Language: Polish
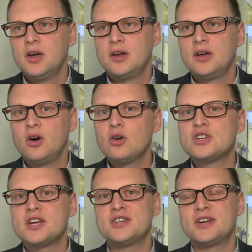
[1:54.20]
E, o
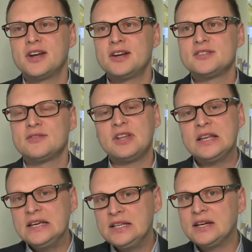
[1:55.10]
czasie
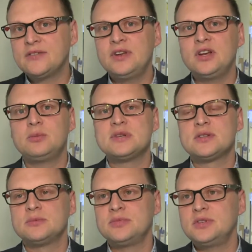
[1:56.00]
realizowane i na chwilę
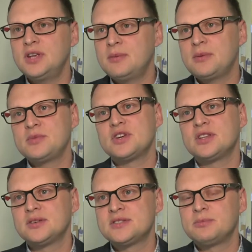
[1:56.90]
obecną nie mamy
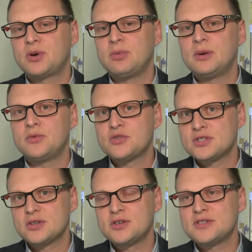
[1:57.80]
żadnych z tym problemów,
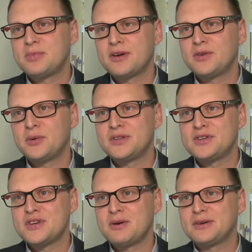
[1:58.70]
wszystko jest sprawnie,
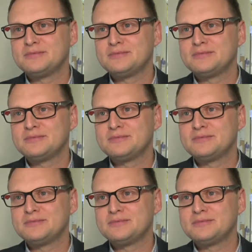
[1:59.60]
ładnie działa.